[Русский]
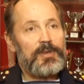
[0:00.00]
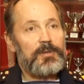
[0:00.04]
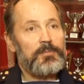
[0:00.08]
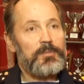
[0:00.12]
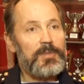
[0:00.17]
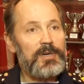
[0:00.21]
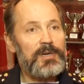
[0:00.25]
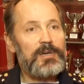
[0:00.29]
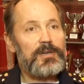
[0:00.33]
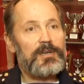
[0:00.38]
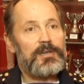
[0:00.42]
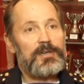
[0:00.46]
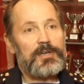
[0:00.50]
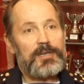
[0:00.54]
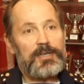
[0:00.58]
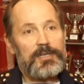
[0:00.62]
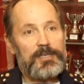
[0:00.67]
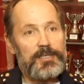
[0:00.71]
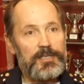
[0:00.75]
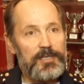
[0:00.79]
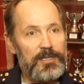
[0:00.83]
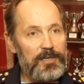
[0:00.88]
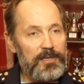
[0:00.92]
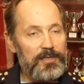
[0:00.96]
мы
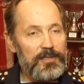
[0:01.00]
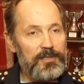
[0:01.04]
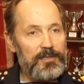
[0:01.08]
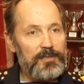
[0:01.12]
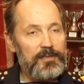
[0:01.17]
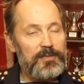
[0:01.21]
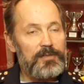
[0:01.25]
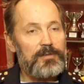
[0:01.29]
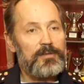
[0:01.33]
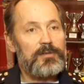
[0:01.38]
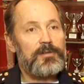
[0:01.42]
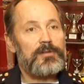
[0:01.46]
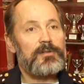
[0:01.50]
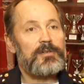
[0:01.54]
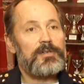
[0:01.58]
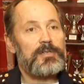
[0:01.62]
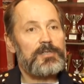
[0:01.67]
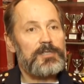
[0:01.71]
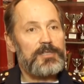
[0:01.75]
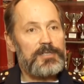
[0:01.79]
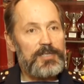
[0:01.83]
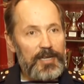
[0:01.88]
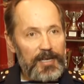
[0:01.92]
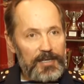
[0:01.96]
решили
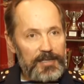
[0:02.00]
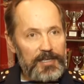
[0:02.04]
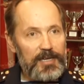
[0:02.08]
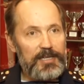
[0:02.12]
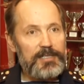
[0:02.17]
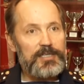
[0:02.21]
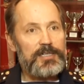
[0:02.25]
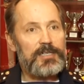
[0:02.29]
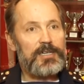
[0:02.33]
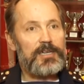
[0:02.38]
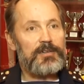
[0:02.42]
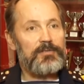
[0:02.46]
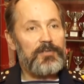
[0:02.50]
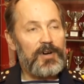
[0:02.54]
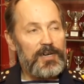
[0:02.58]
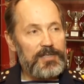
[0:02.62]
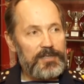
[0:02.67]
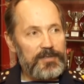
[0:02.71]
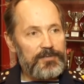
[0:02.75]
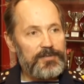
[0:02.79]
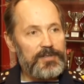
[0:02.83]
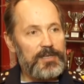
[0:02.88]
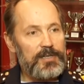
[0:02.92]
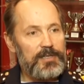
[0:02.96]
для наших
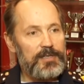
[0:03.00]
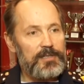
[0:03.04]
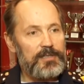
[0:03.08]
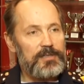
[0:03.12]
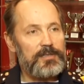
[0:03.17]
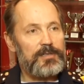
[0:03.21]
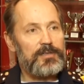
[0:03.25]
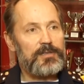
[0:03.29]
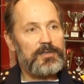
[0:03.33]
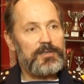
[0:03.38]
ивановских